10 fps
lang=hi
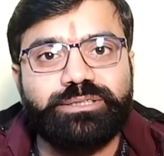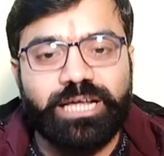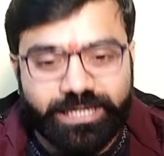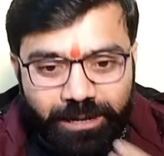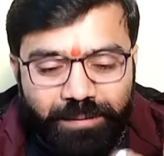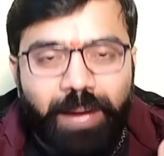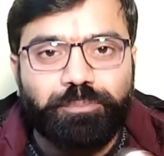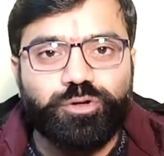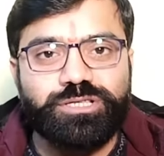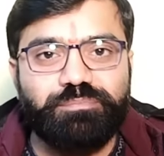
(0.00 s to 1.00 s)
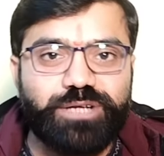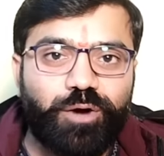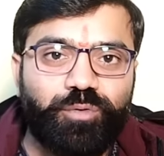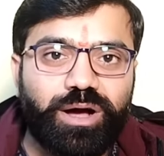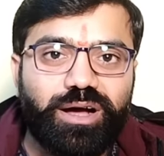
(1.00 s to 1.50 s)
तरीके मैं आपको
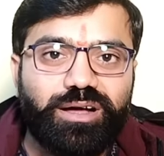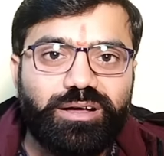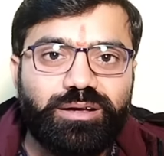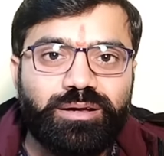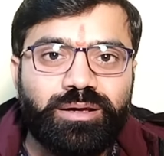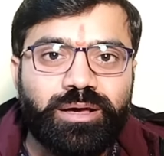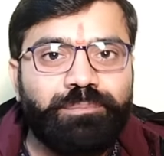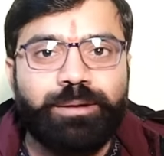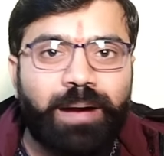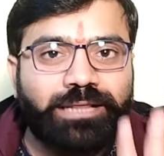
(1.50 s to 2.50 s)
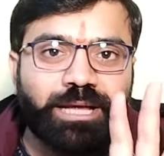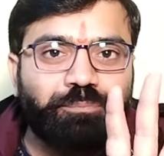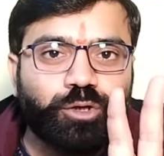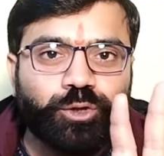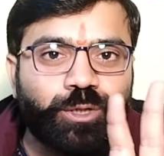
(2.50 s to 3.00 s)
समझाऊंगा मेरी बात
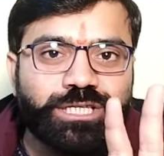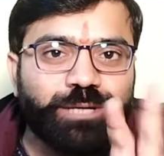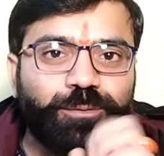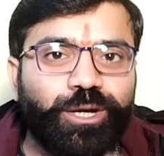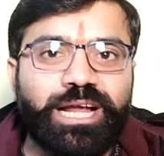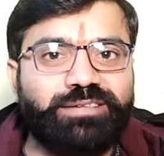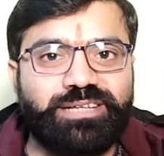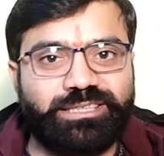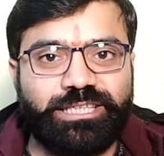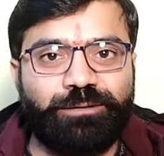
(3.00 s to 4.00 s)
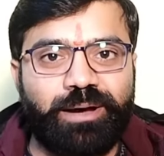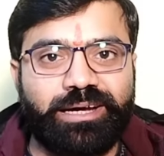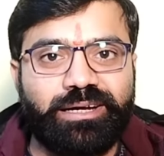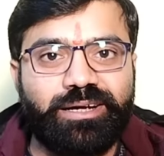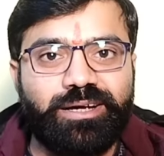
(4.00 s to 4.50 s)
आपको थोड़ी सी बुरी लग सकती है
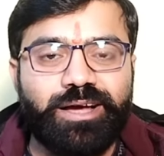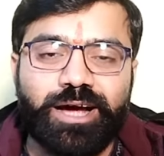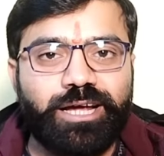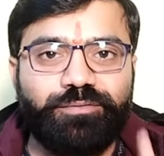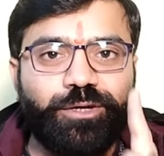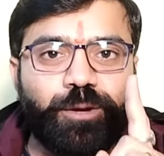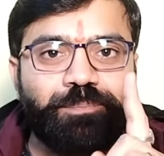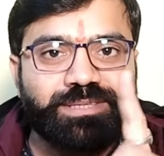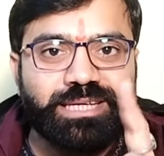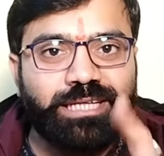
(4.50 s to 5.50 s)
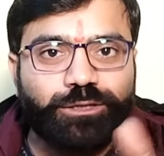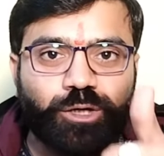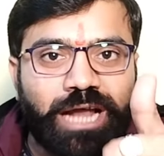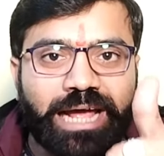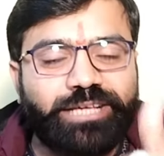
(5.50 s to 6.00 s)
भाई अगर वीडियो पसंद आए तो
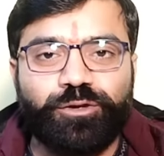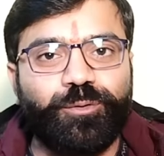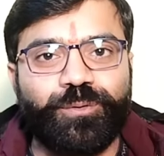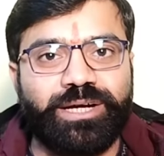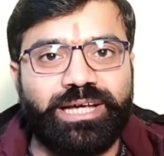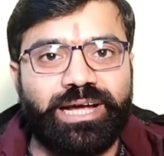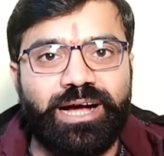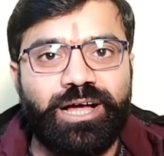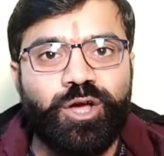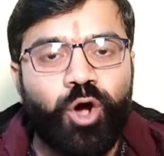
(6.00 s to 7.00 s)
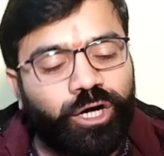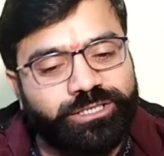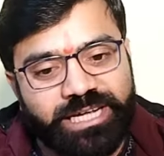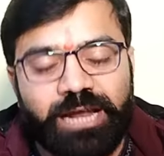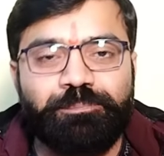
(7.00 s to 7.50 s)
लाइक जरूर करिएगा और
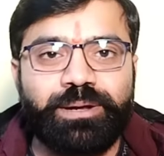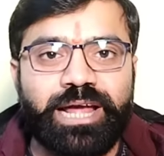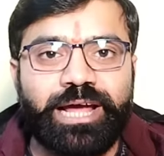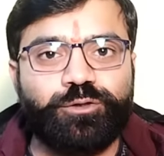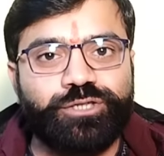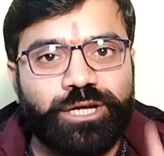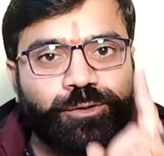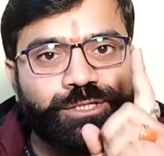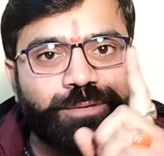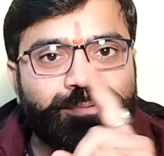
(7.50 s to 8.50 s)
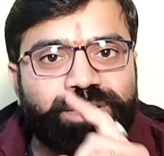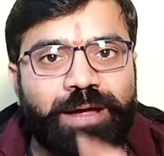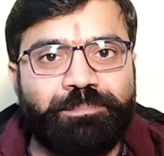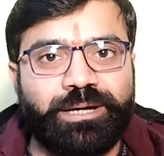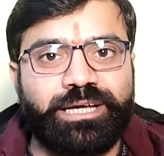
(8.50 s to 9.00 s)
चैनल पे नए हैं तो चैनल को
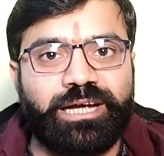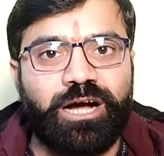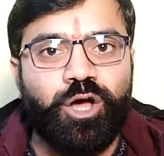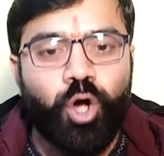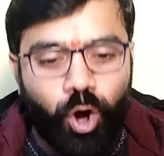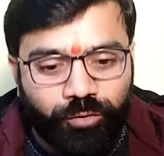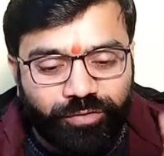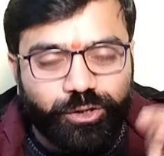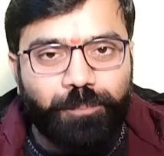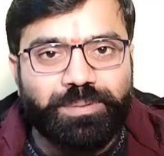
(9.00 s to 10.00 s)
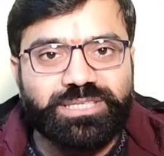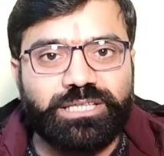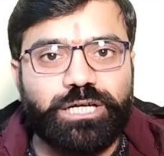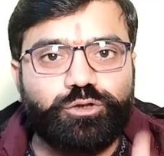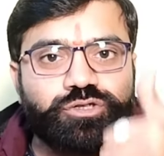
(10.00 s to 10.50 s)
सब्सक्राइब करिएगा और वीडियो
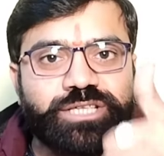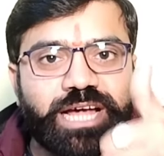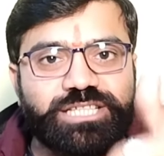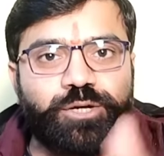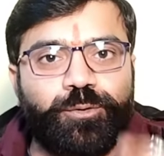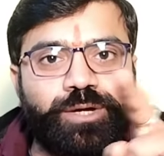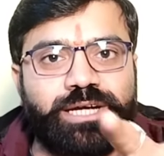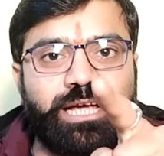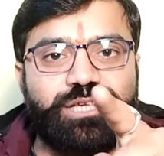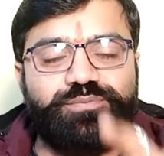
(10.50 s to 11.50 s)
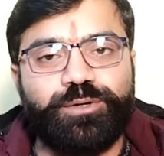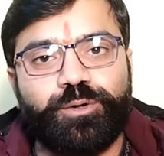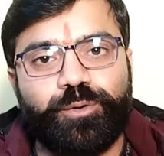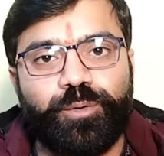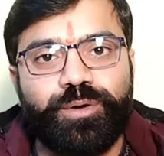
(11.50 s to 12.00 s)
पसंद आए तो शेयर जरूर करिए इस
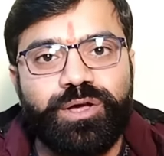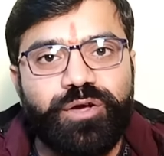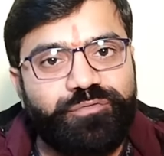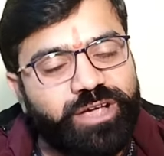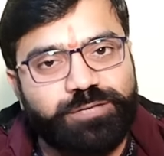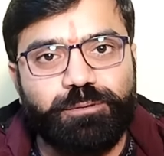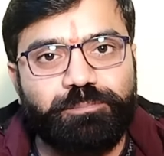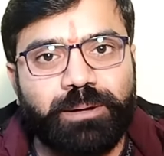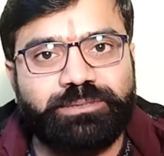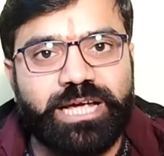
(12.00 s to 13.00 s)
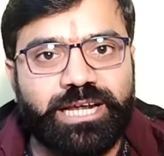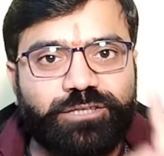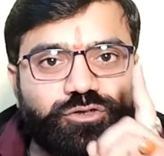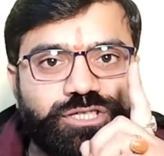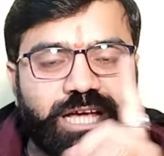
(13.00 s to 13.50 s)
वीडियो को फेसबुक पर देख रहे
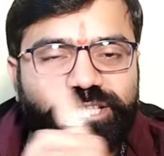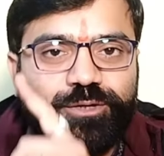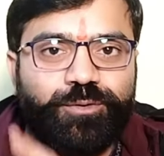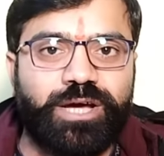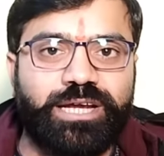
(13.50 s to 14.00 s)
हैं तो शेयर जरूर